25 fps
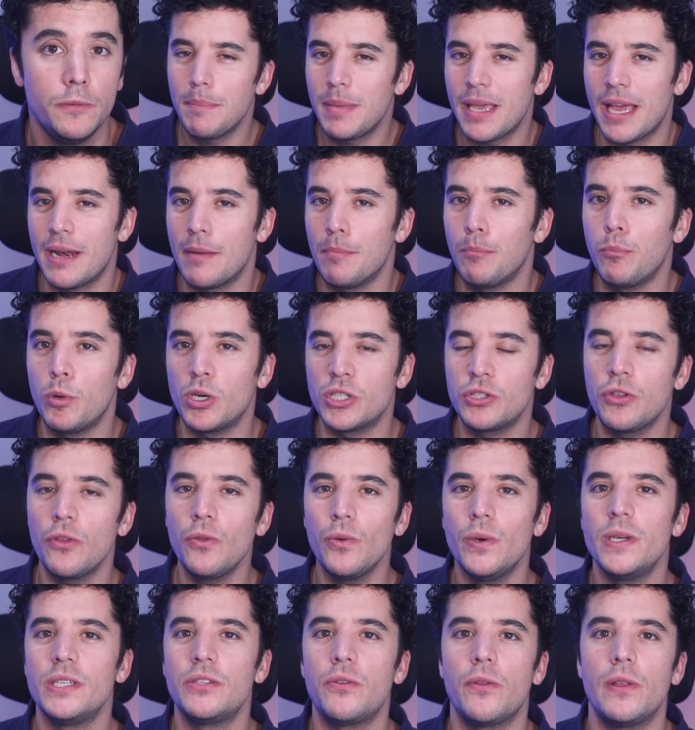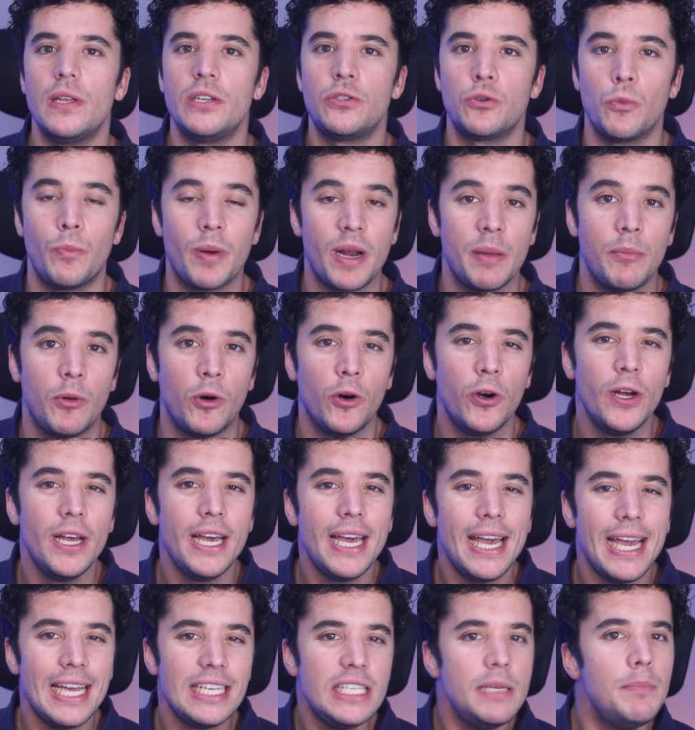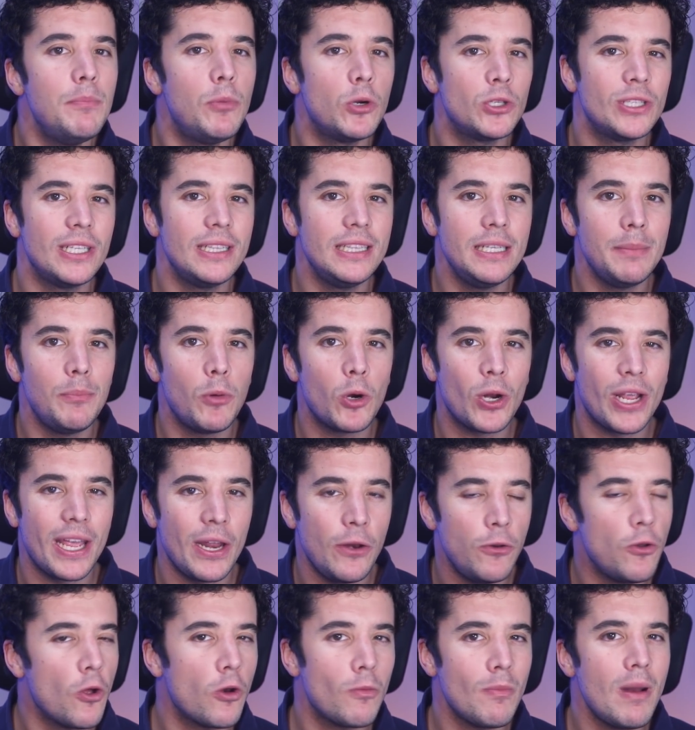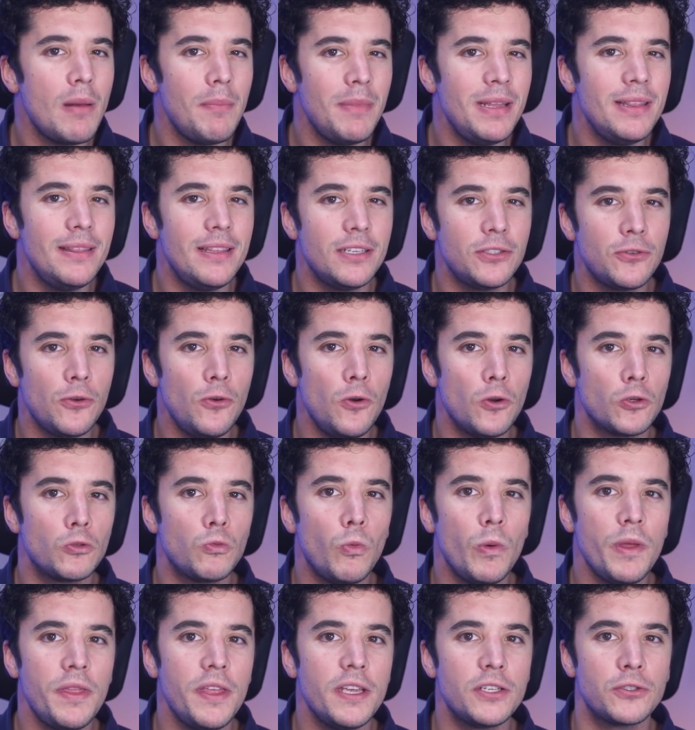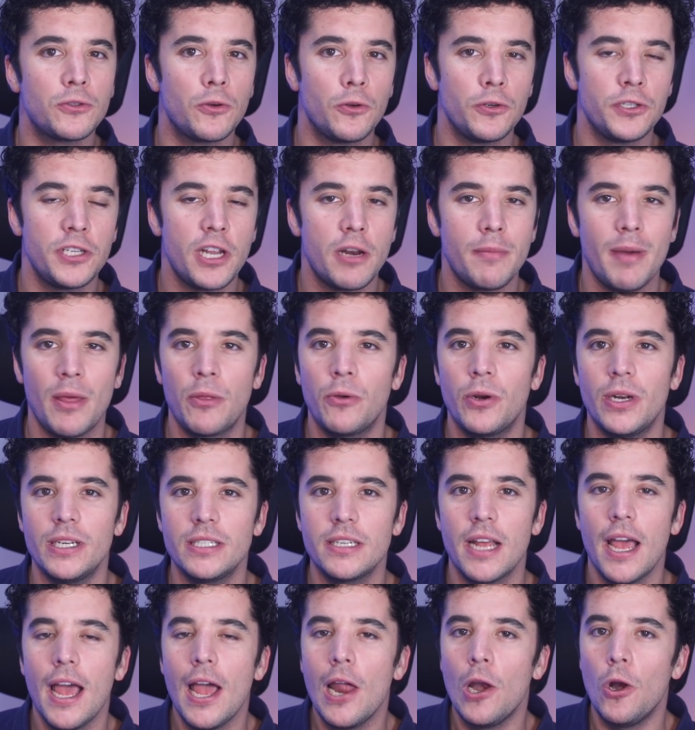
Bien, pues todo esto del Supremo es importante porque normalmente son los jueces conservadores